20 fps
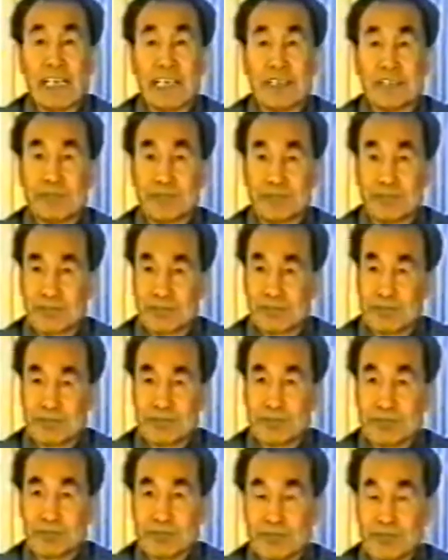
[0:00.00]
所以给同学们
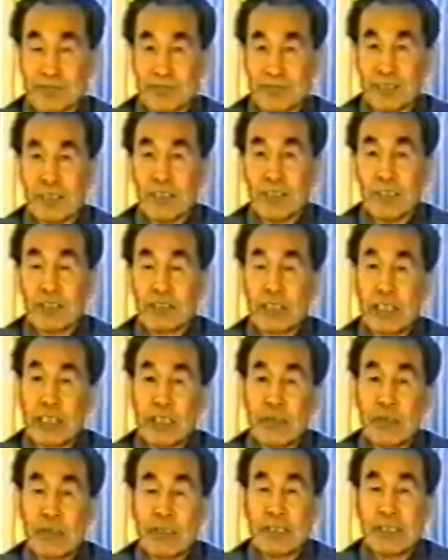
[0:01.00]
讲啊，
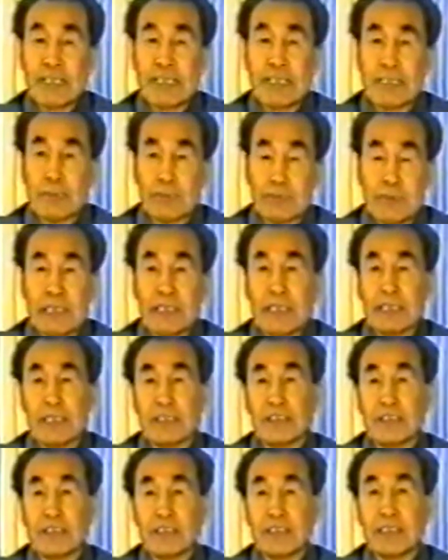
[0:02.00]
所以
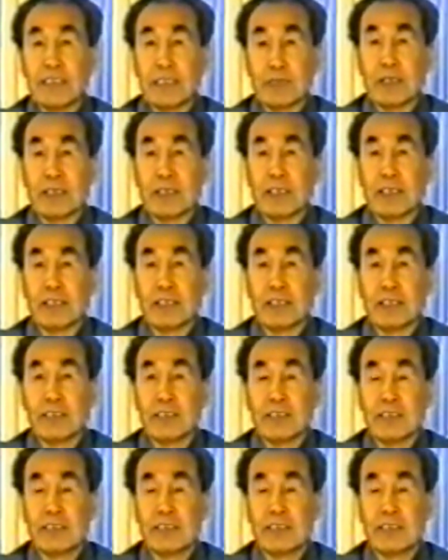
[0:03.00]
对这个病，